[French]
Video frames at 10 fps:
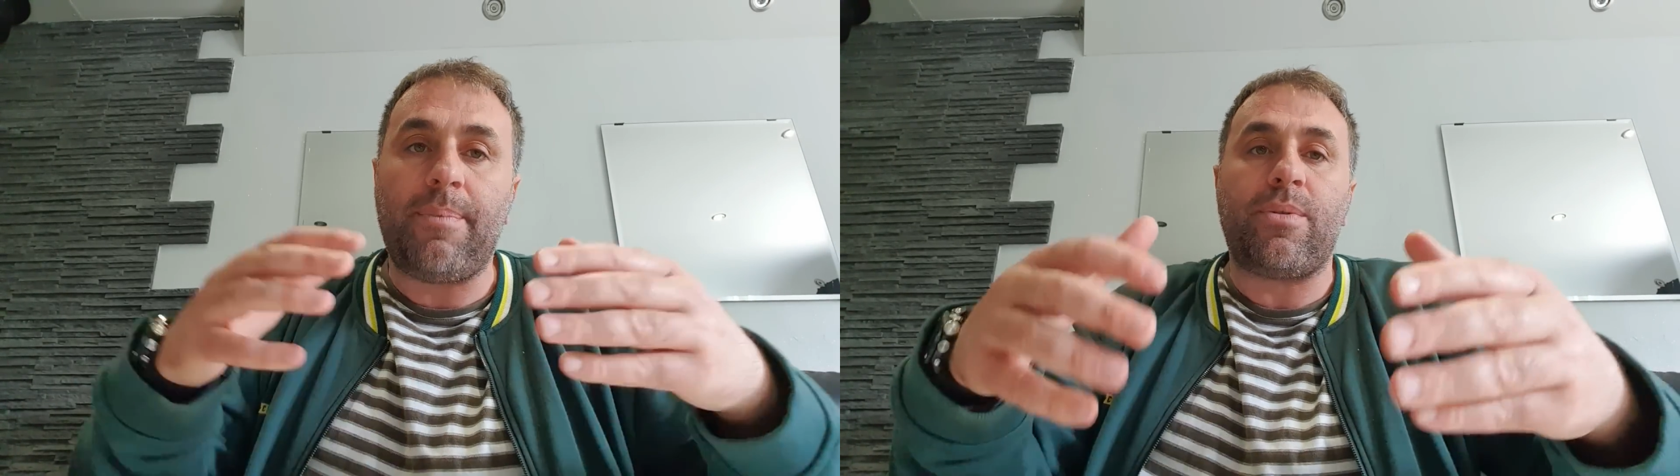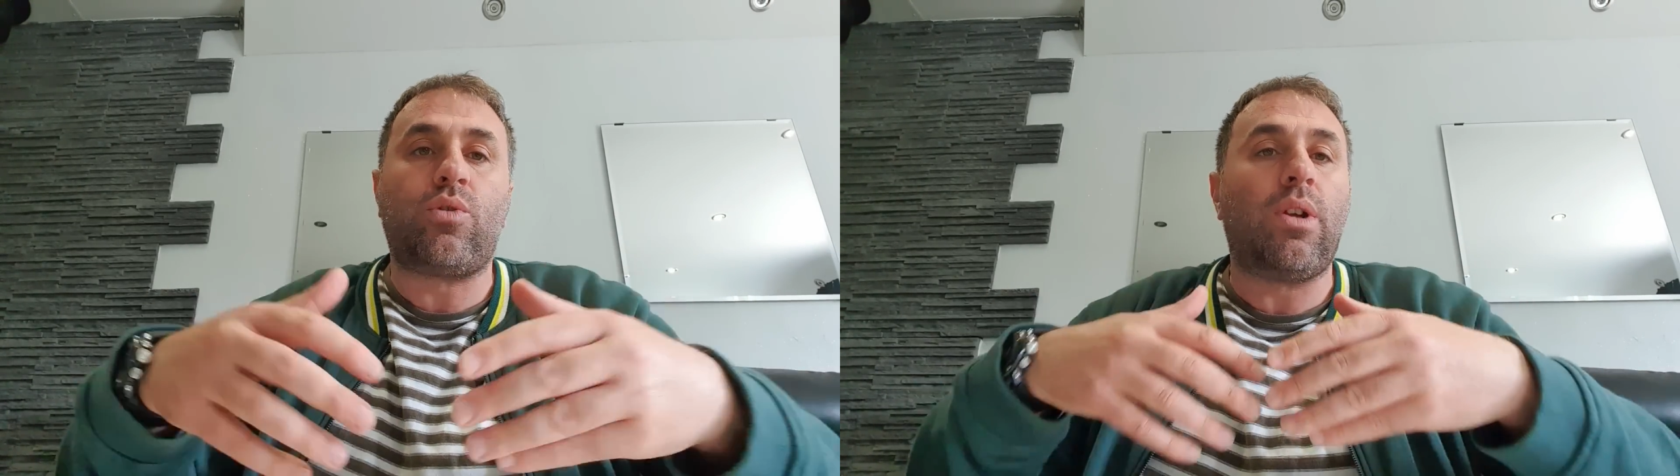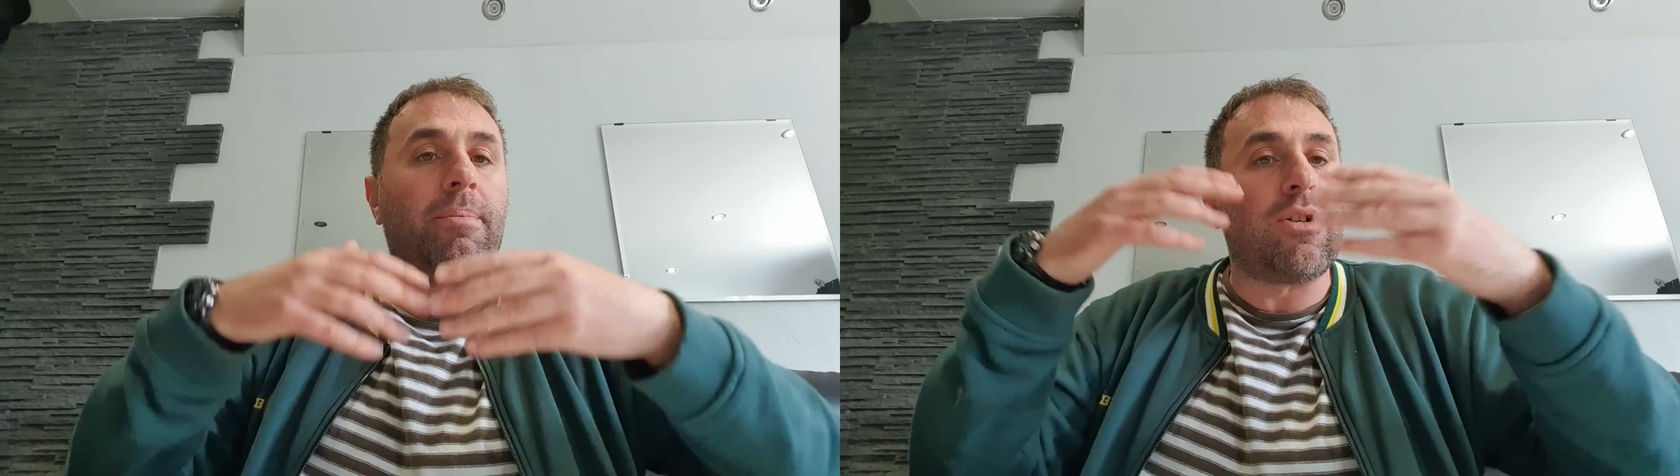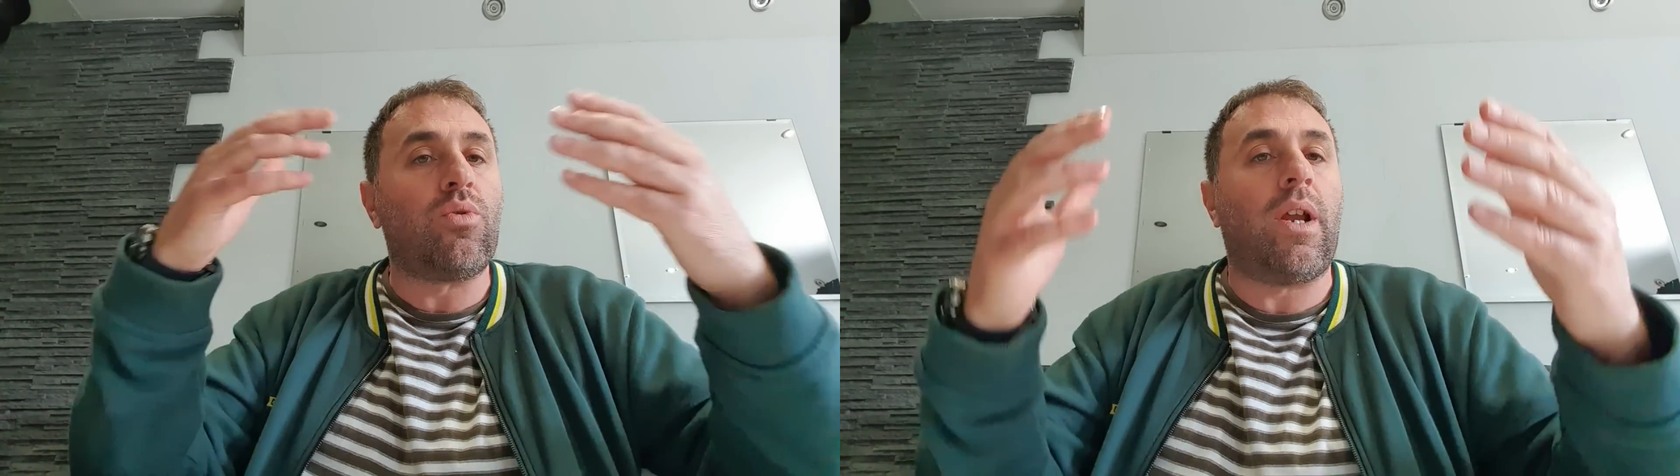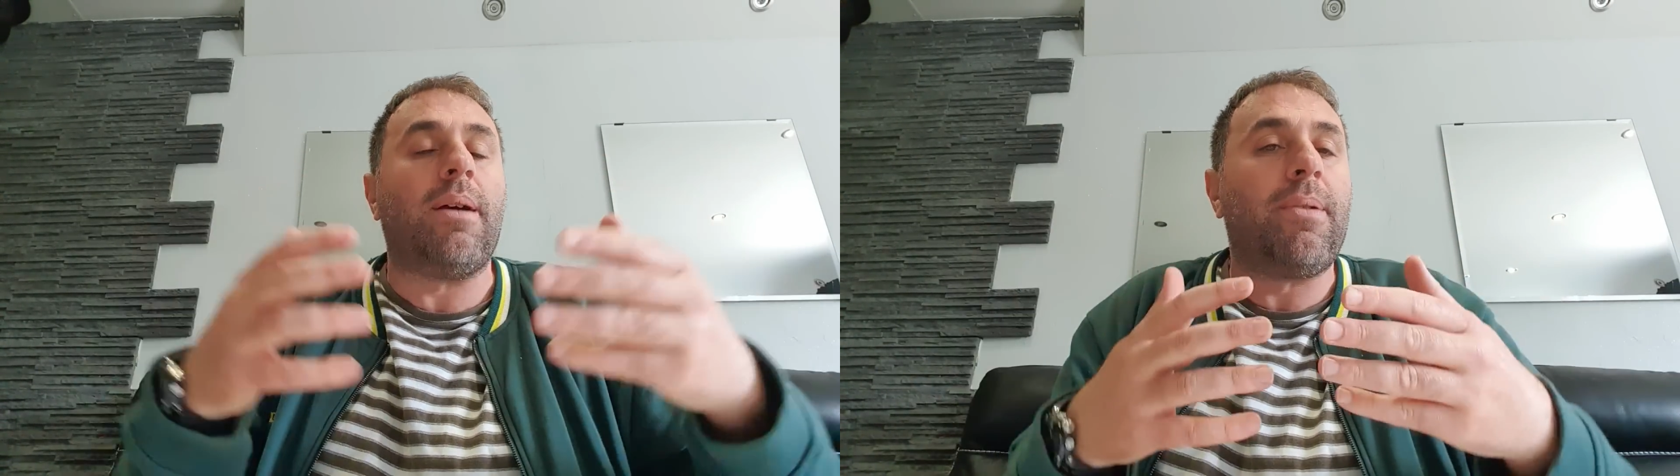Parce que la
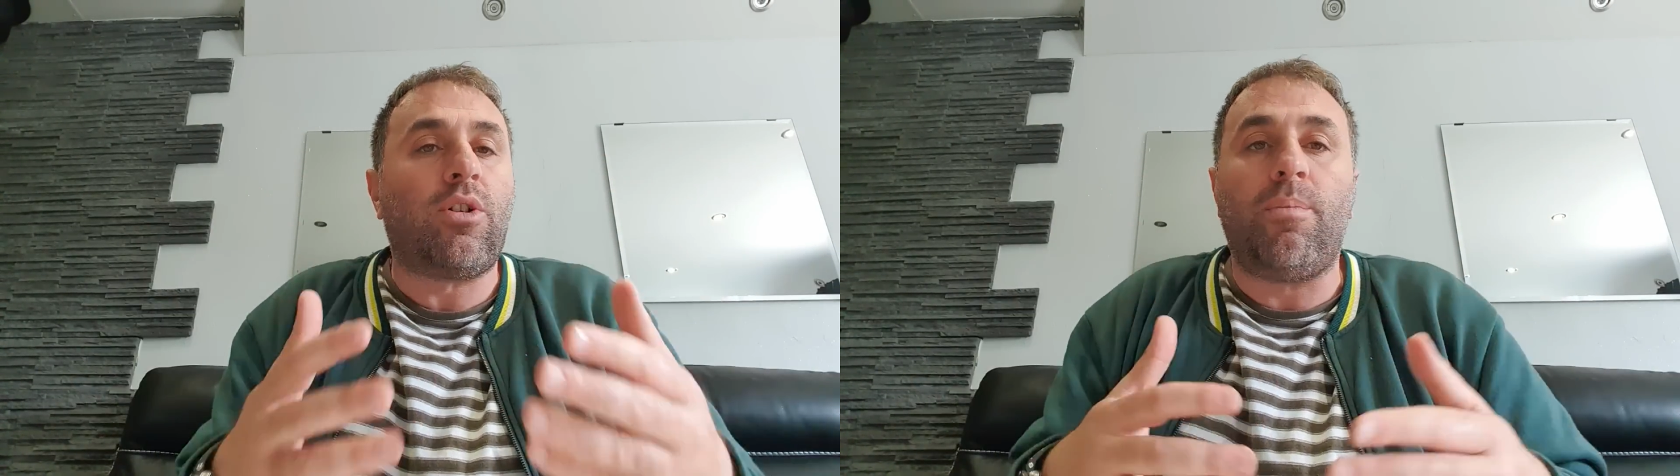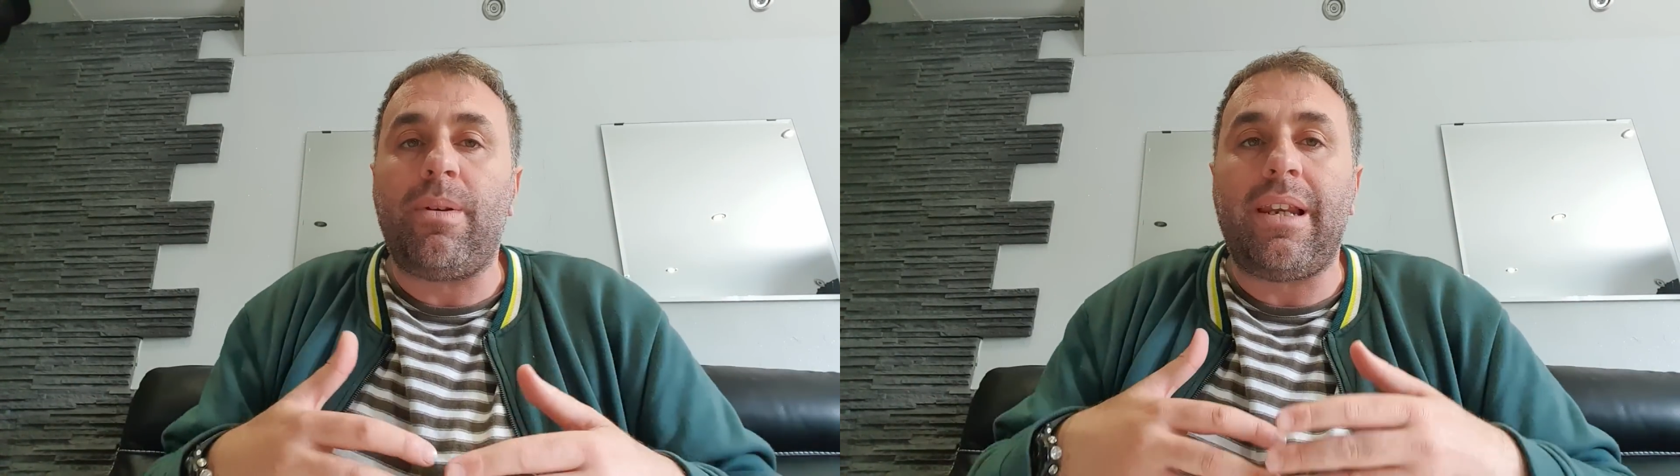majorité, elle appelle comme